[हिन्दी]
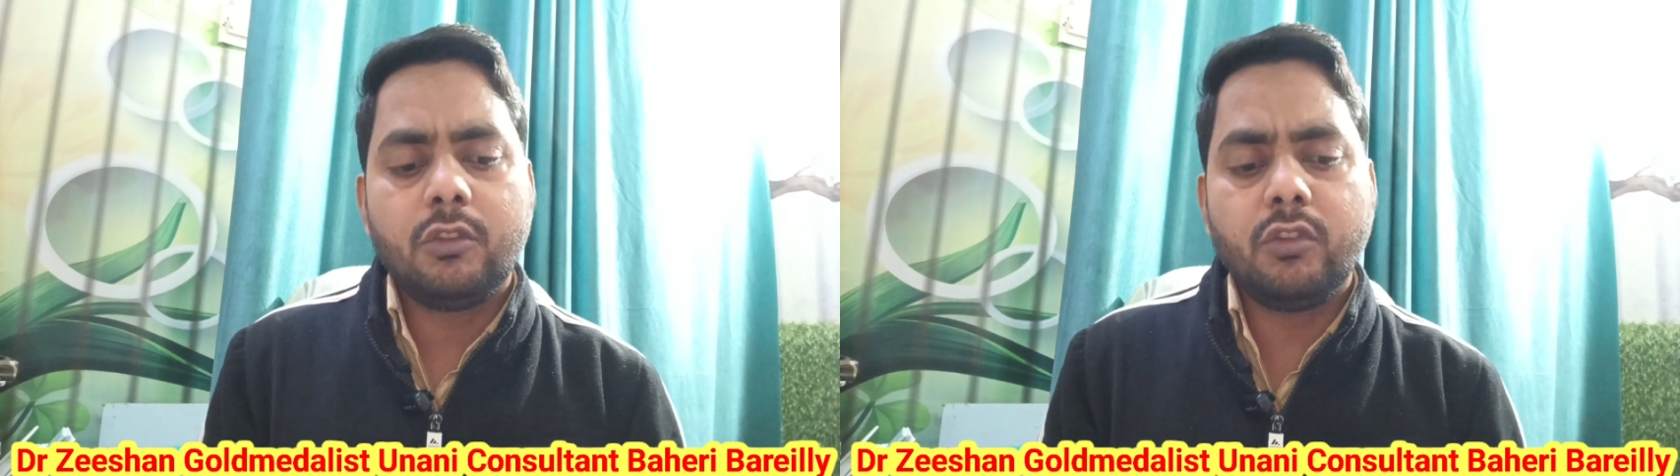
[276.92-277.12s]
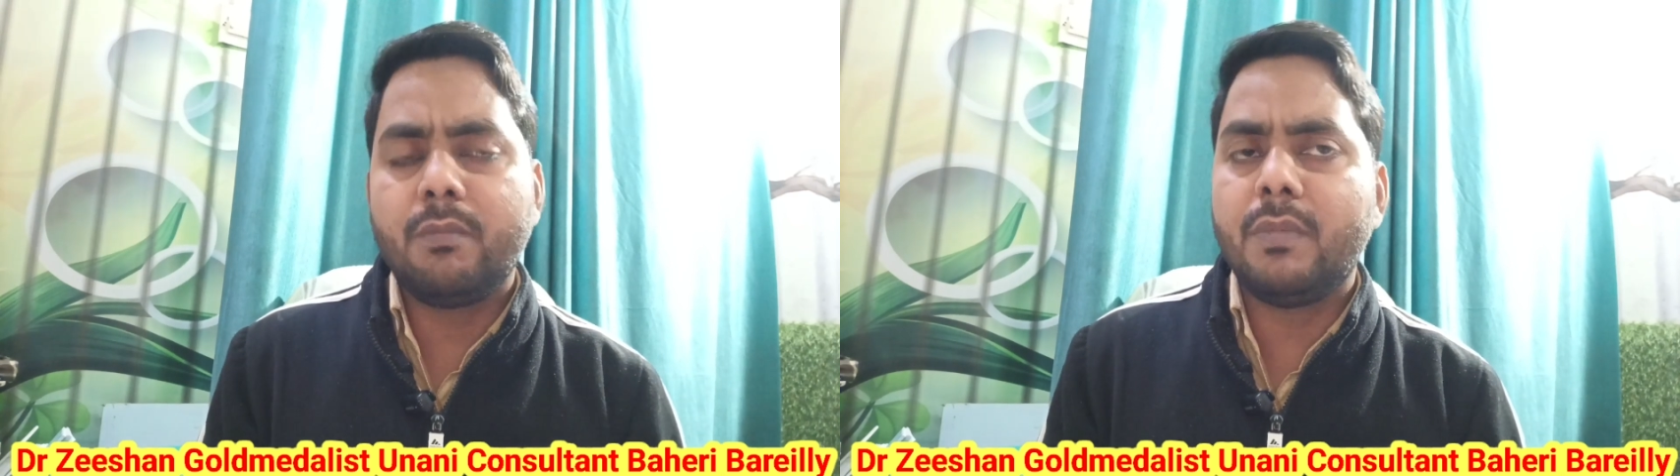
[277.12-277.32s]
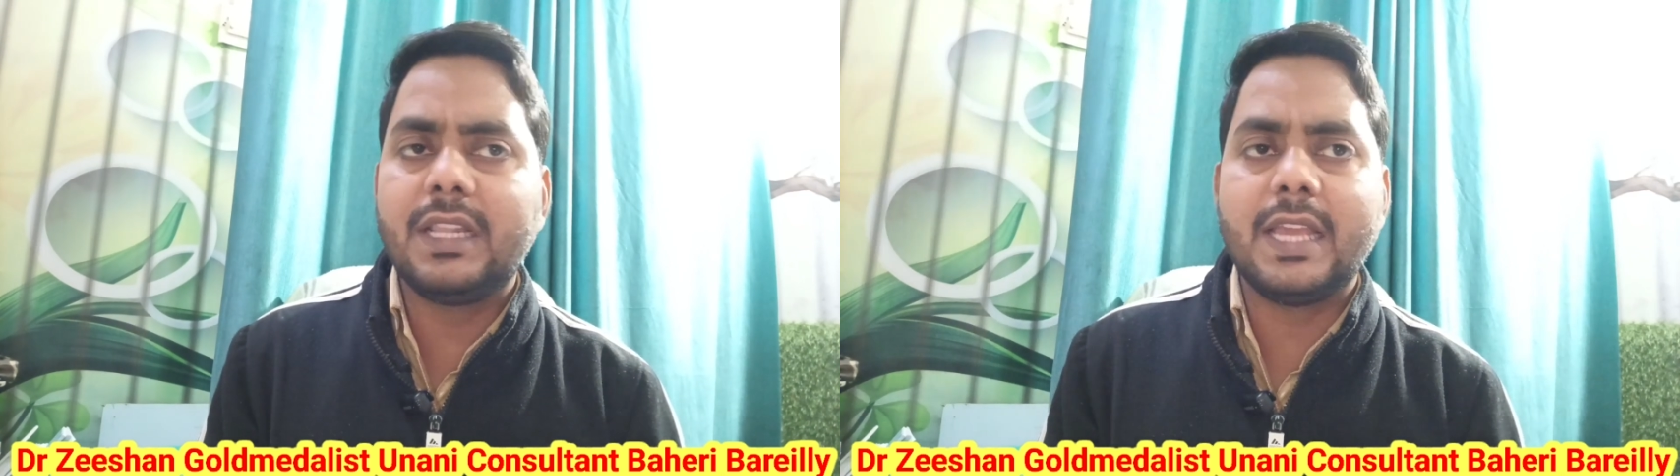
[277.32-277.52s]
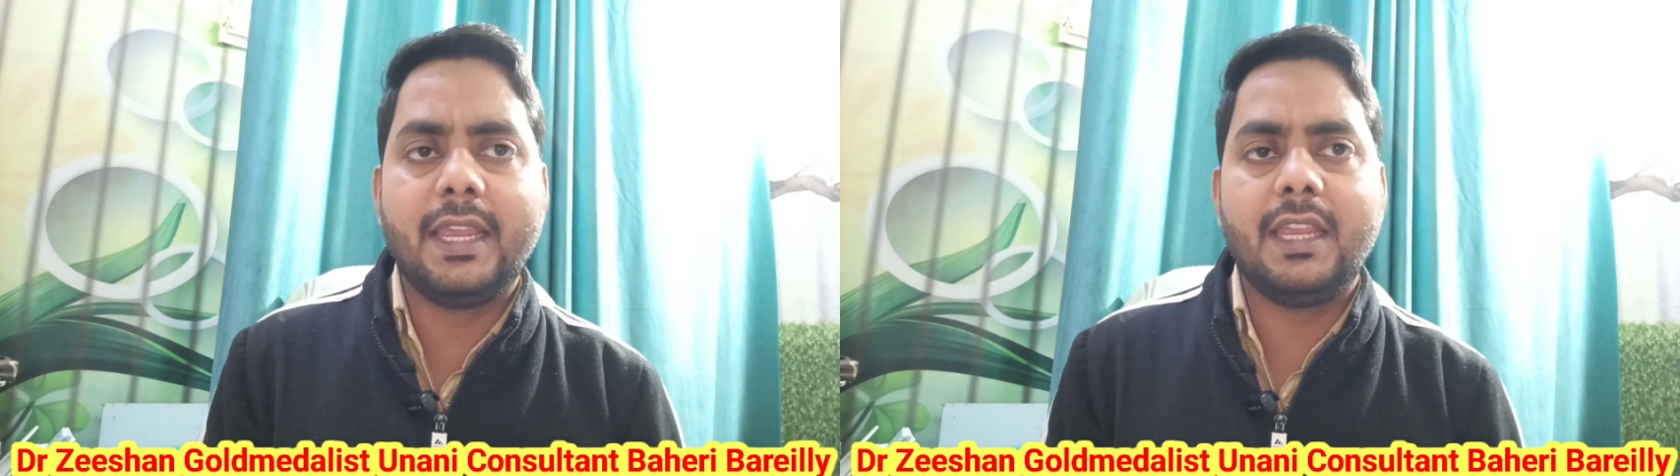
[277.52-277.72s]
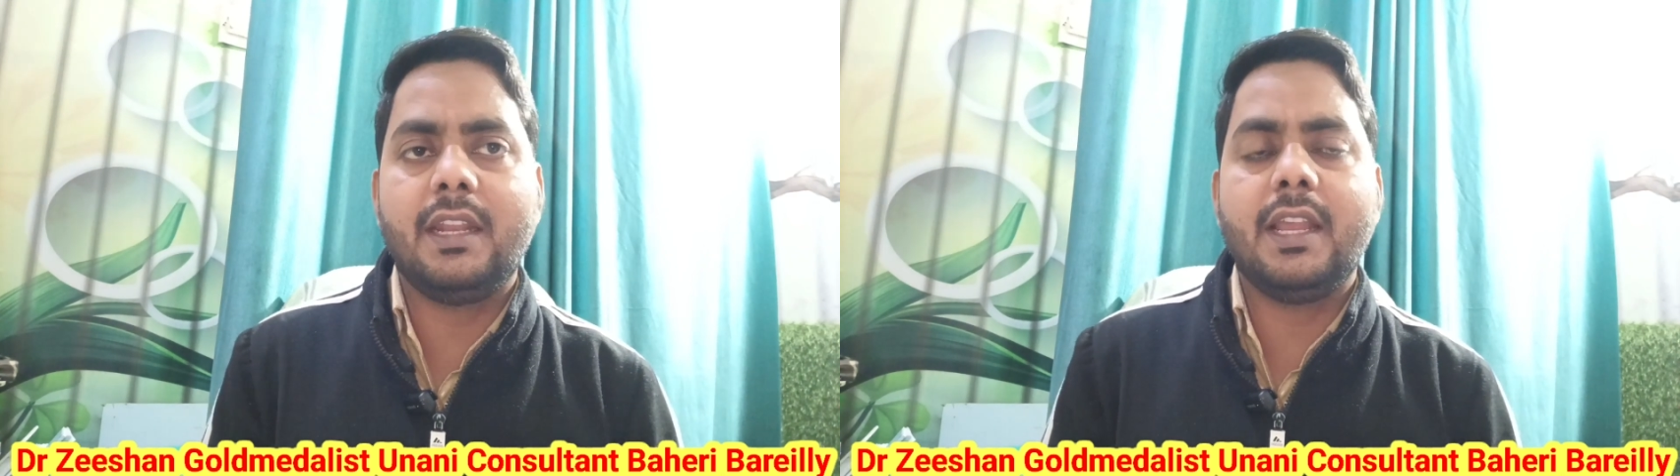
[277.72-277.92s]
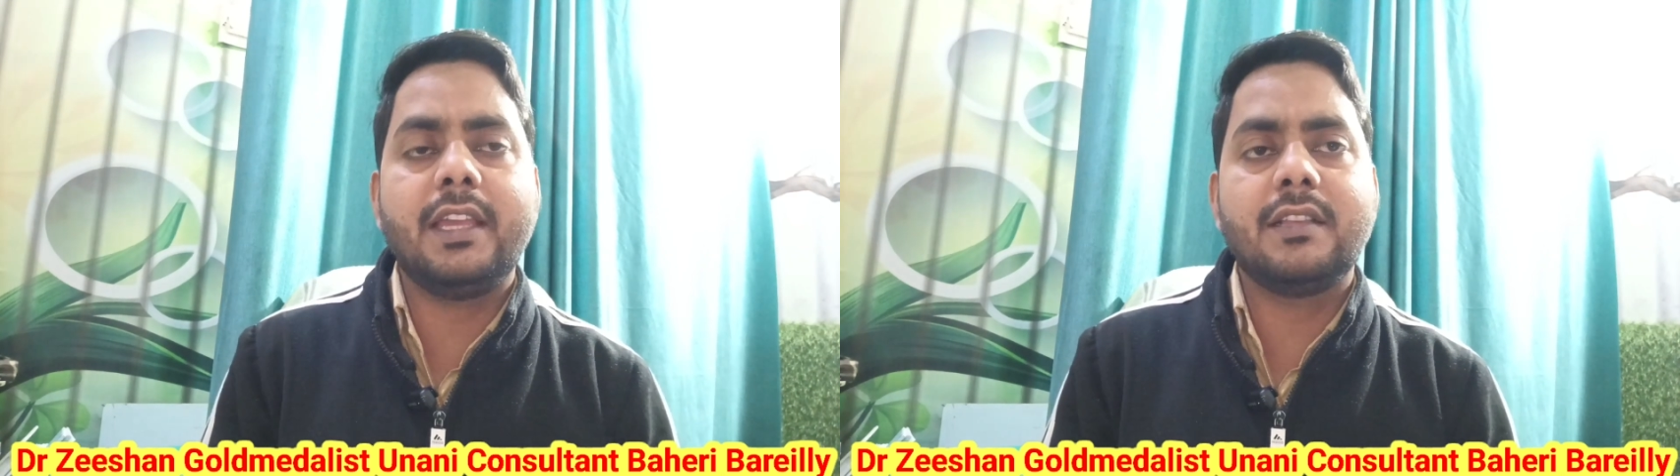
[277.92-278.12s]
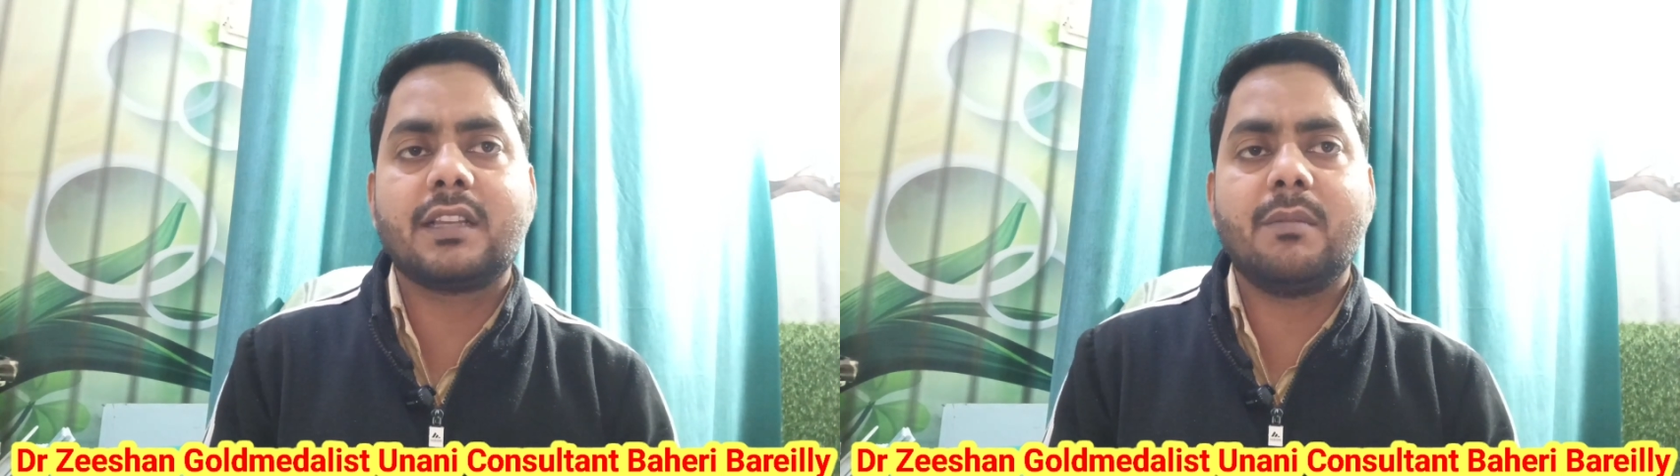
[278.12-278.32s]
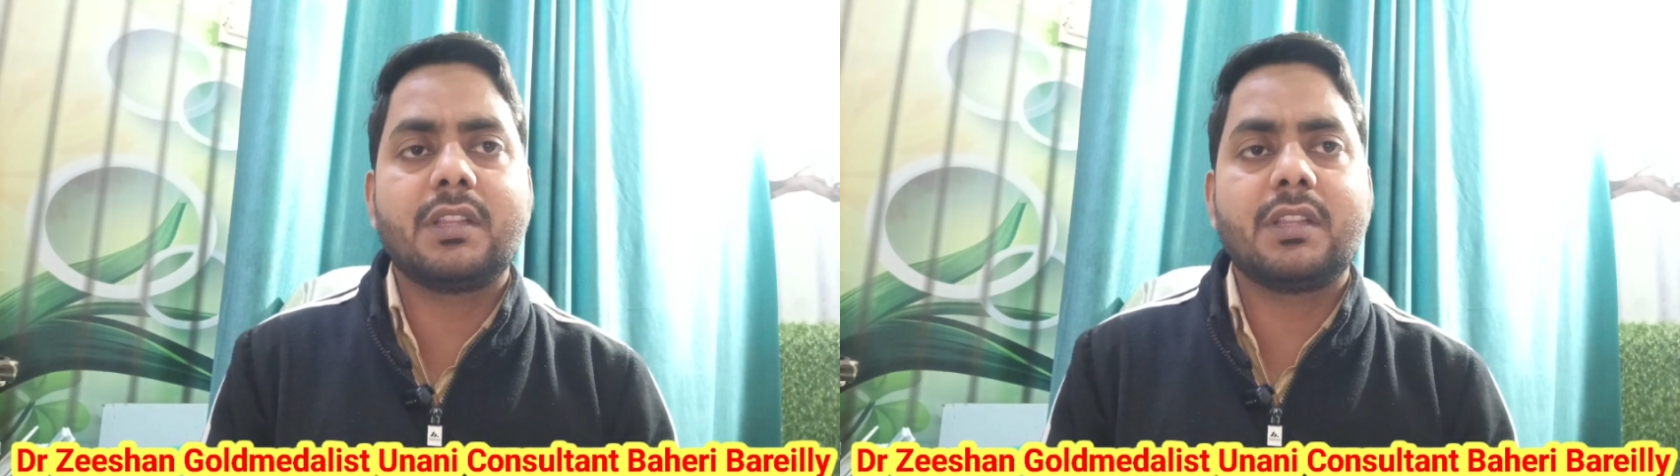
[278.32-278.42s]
तो ये मिल जाएगी ना ही इसका